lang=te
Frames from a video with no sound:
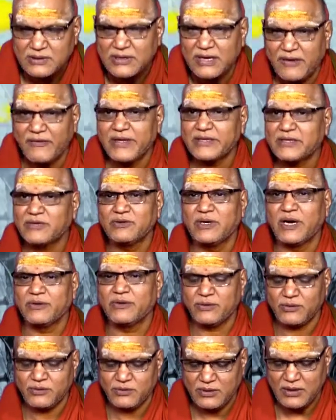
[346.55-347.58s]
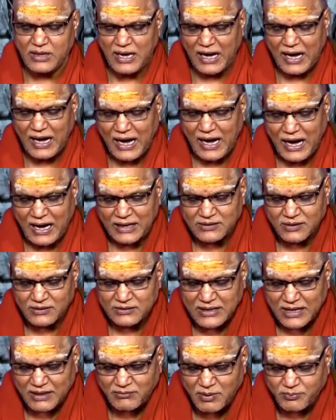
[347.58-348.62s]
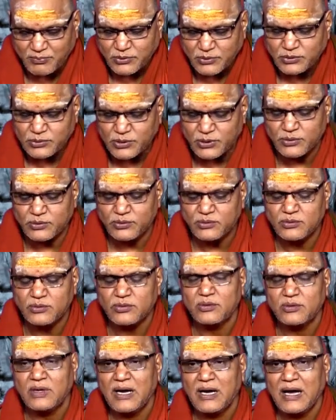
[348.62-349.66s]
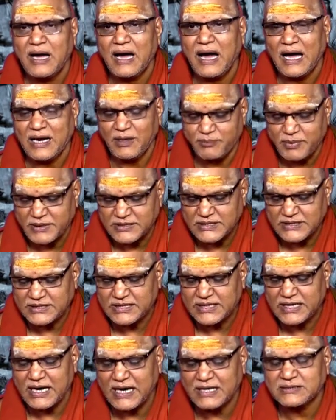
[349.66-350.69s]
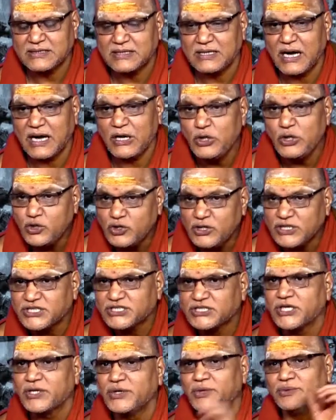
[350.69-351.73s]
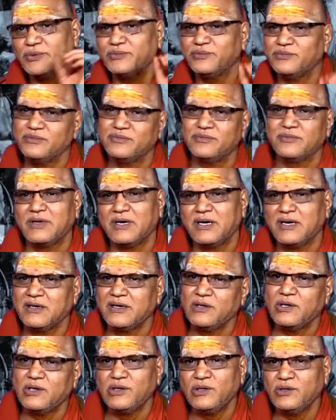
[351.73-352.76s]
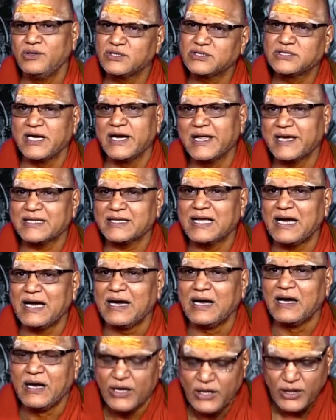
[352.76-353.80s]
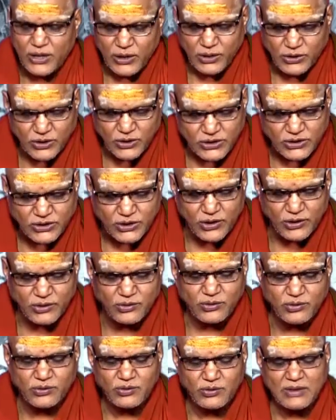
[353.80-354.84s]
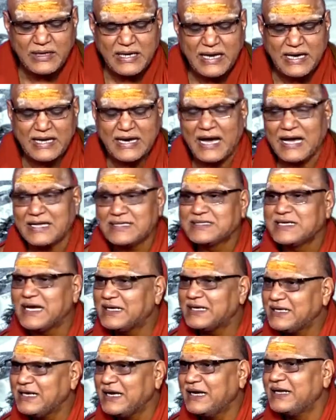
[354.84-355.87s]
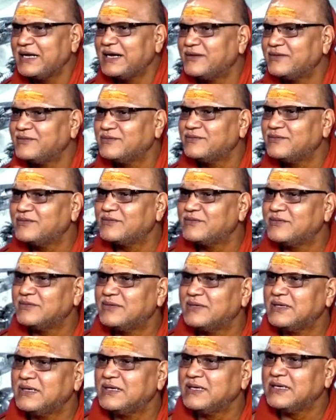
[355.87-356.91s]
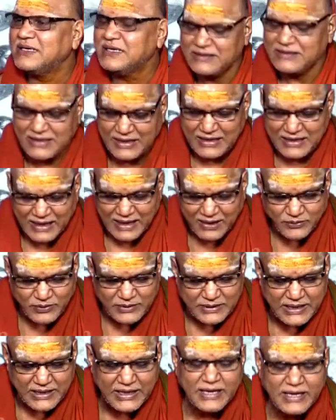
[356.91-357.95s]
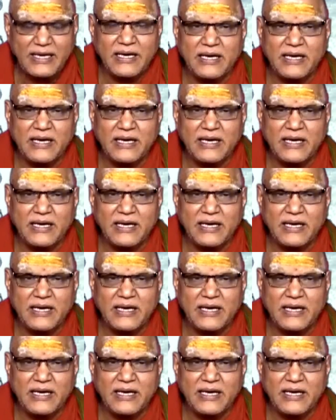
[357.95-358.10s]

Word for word: ఎవడైతే ఉన్నాడో అతను ధర్మపుత్రుడు అని ప్రసిద్ధిగాంచిన యుధిష్ఠిరుడు యుధిష్ఠిరుడే కదా యుధిష్ఠిరుడు రాజ్యాన్ని ఏలాడు ఇది ఇలా ఉంటే